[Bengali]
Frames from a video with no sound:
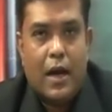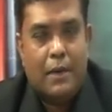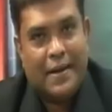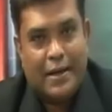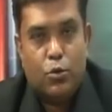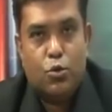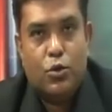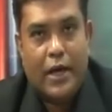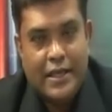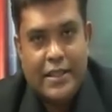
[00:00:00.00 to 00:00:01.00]
আমরা কিন্তু
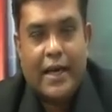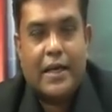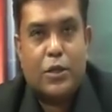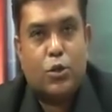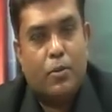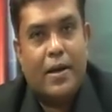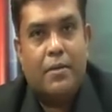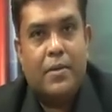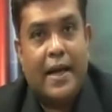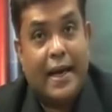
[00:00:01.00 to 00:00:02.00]
এই জায়গাতে সবাই
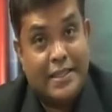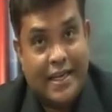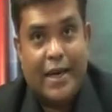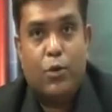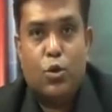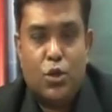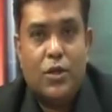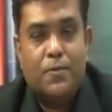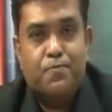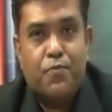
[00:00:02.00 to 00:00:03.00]
আমরা এক জায়গায় রয়েছি
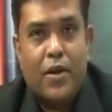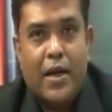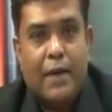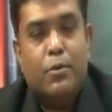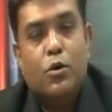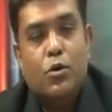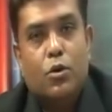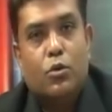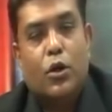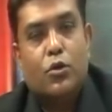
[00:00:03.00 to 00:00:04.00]
এবং
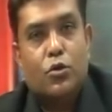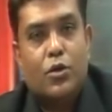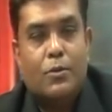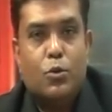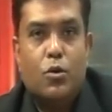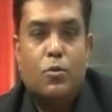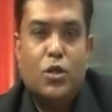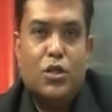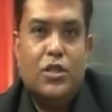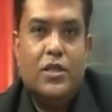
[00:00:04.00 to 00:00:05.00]
নরেন্দ্র দামোদর
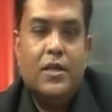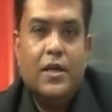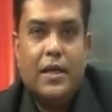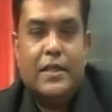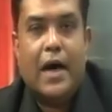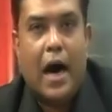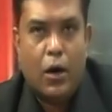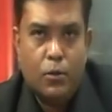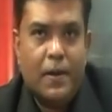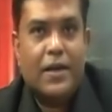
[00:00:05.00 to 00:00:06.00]
মোদীজি যে
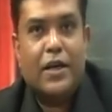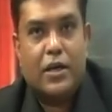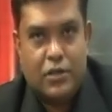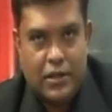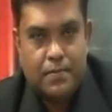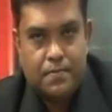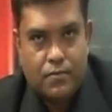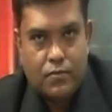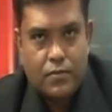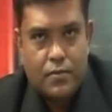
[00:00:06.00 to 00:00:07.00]
আহ্বান রেখেছেন
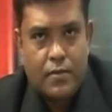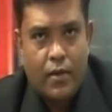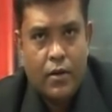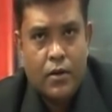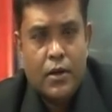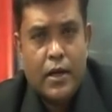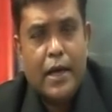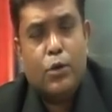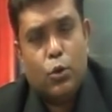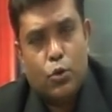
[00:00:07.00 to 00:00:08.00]

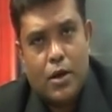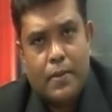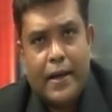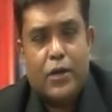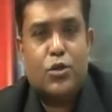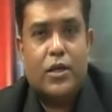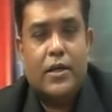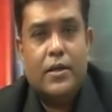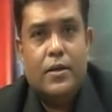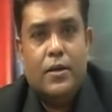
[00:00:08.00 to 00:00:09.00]
এই করোনা ভাইরাসকে
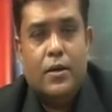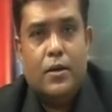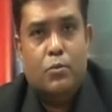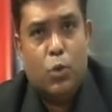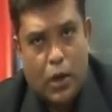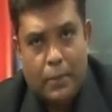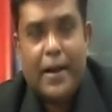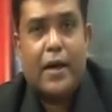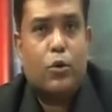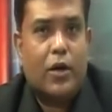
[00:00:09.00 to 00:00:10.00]

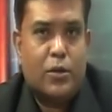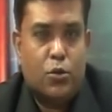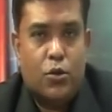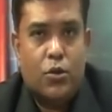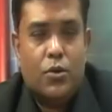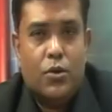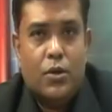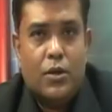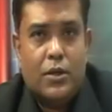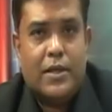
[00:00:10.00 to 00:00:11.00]
মোকাবেলা করার জন্য
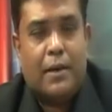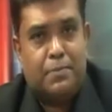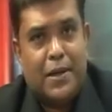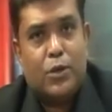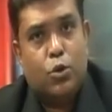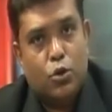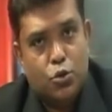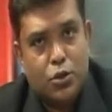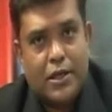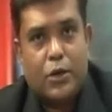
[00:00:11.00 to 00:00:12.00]
যে আপনারা
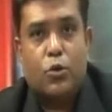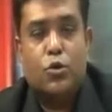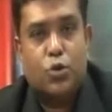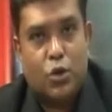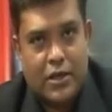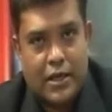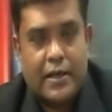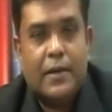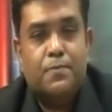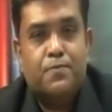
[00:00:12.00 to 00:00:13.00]
সহযোগিতা করুন সরকারকে